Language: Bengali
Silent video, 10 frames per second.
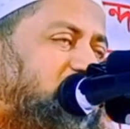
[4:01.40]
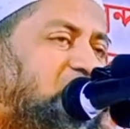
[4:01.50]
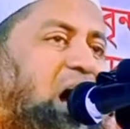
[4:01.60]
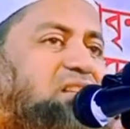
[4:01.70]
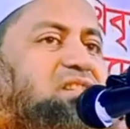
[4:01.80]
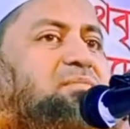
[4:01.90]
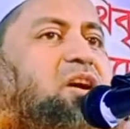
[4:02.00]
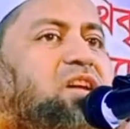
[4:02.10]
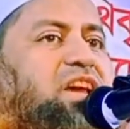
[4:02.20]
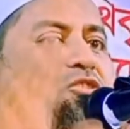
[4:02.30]

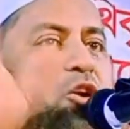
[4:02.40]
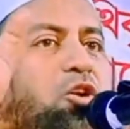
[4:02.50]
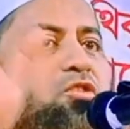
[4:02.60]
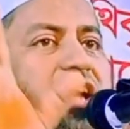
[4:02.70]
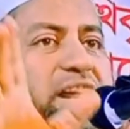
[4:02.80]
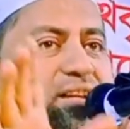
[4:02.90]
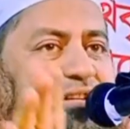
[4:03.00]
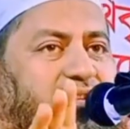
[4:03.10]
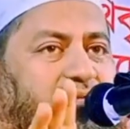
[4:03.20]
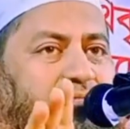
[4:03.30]
আজীবন এই কলঙ্কের
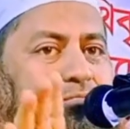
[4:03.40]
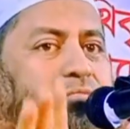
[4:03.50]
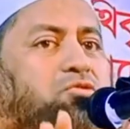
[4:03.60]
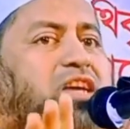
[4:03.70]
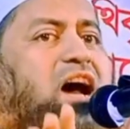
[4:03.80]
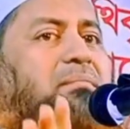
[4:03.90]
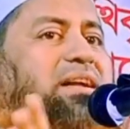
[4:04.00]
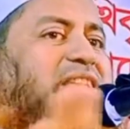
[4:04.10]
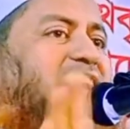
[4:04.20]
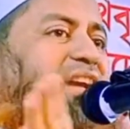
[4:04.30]
বোঝা
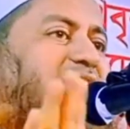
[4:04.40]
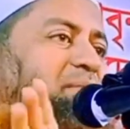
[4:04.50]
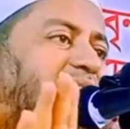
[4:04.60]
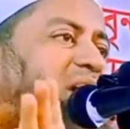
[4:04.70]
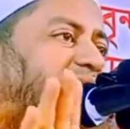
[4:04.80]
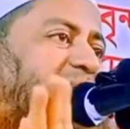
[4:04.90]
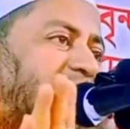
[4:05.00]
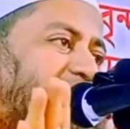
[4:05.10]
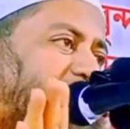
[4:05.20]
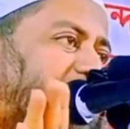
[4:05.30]
মাথায় নিয়ে আমি থাকতে
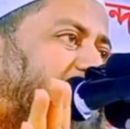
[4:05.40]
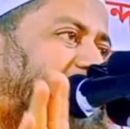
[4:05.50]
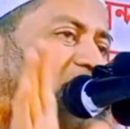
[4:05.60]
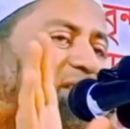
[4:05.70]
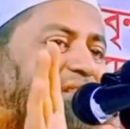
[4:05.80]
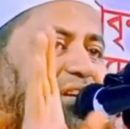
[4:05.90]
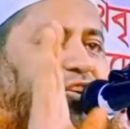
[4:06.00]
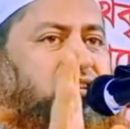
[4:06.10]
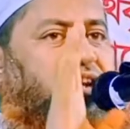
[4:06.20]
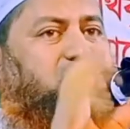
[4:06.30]
পারবো না আমি এই বাচ্চাকে
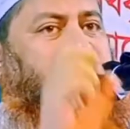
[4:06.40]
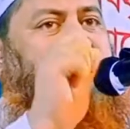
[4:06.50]
হত্যা করব